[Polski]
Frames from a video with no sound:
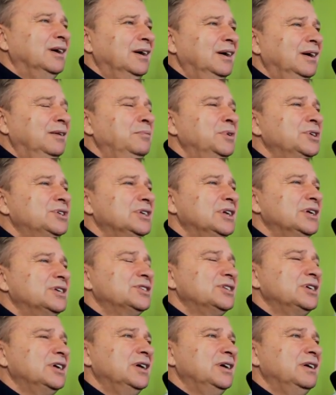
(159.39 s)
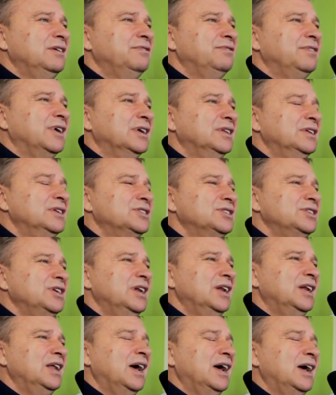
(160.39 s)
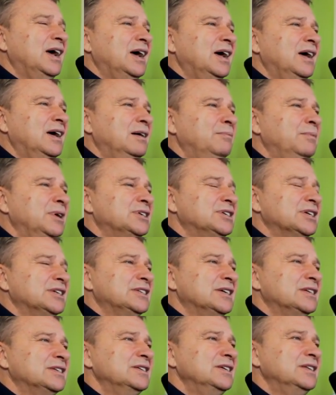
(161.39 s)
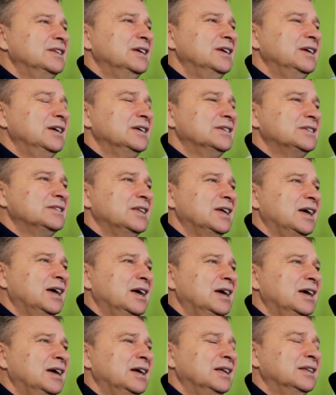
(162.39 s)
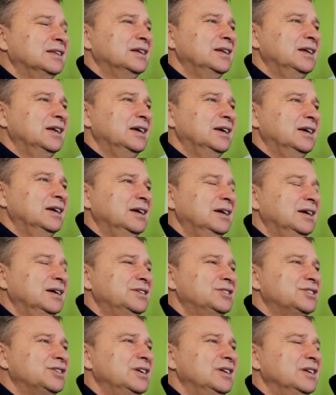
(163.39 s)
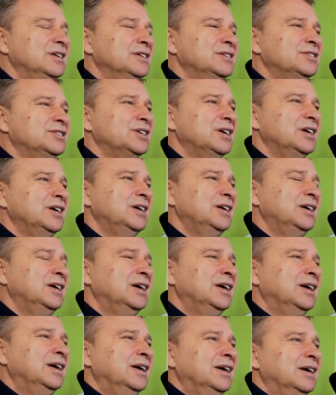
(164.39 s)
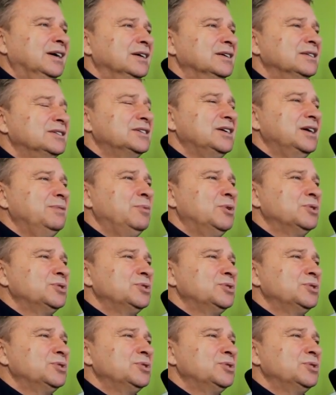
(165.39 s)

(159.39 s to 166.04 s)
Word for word: E, myślę, że faktycznie na Manchester City jest na tyle silny, że że